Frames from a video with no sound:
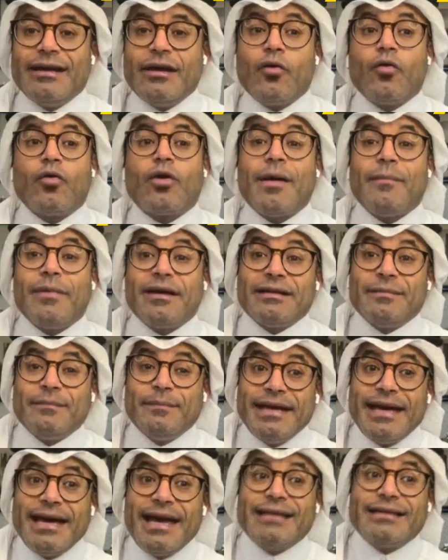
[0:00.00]
قرابة
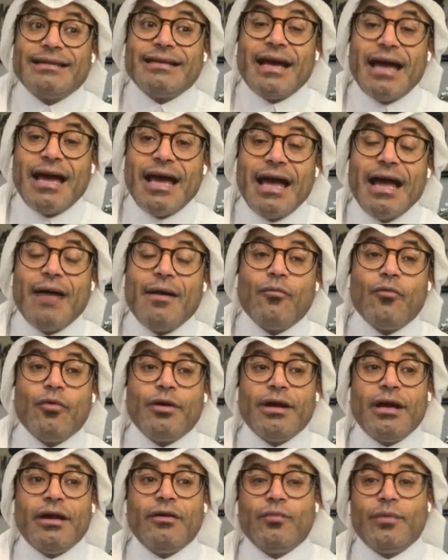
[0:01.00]
100 عام
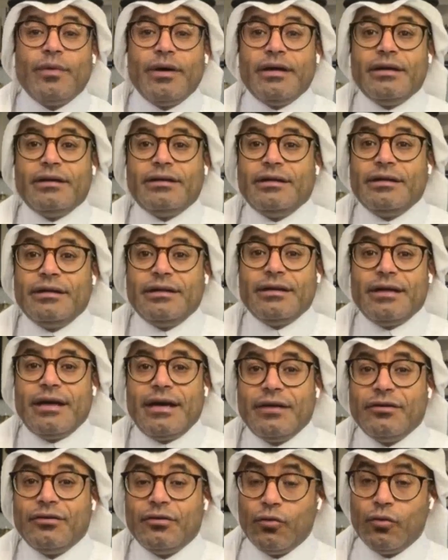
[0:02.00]
ونحن بعيدين
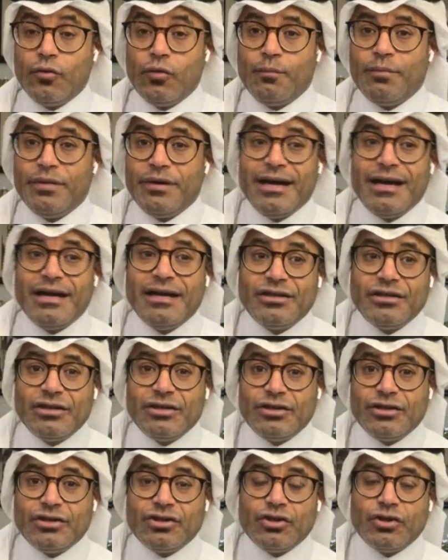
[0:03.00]
عن الأولمبياد
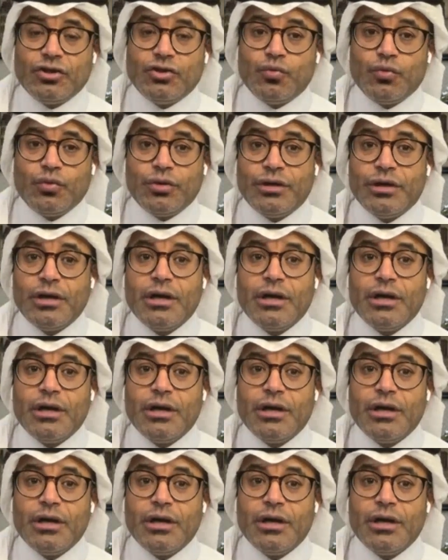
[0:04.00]
الشتوي